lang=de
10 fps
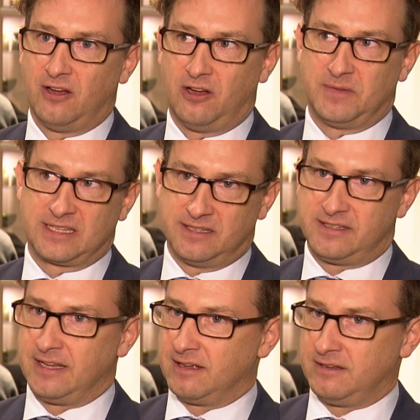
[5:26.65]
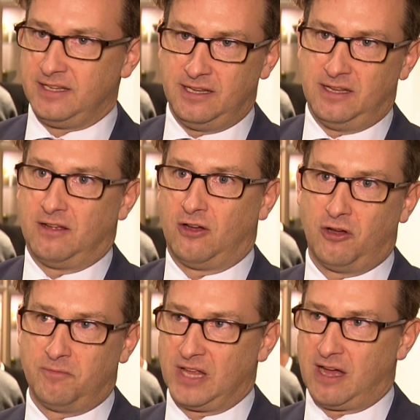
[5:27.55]
Ähm, das sind Dinge, die
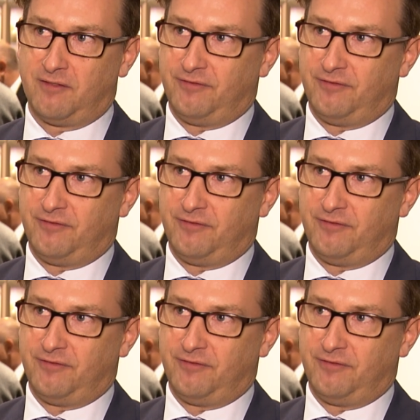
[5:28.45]
ja,